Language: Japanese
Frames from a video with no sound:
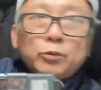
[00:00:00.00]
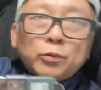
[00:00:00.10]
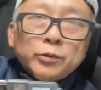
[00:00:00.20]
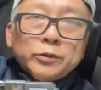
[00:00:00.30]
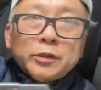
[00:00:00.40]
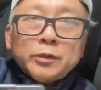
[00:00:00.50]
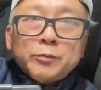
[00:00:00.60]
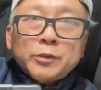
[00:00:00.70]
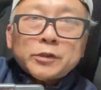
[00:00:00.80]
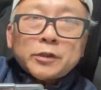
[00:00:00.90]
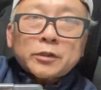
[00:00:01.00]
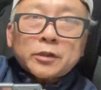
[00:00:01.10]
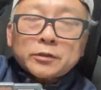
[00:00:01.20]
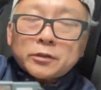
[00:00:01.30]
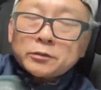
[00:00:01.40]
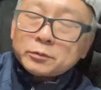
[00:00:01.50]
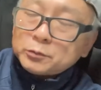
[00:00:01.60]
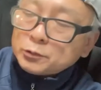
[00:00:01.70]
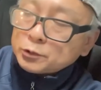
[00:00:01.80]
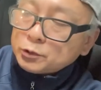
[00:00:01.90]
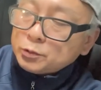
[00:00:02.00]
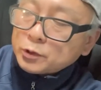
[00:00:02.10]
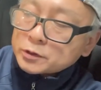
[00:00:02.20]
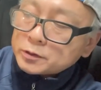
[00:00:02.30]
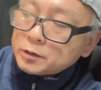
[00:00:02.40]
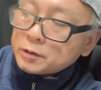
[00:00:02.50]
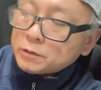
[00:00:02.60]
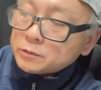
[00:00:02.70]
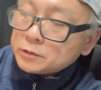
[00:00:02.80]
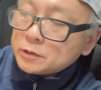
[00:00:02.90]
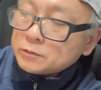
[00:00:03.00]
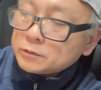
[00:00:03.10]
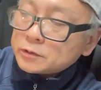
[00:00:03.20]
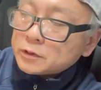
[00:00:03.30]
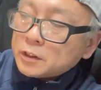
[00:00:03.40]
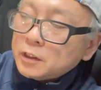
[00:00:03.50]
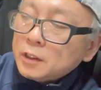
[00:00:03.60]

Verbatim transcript: こんなに短い間隔でもオートフォーカス正確に出るんですね。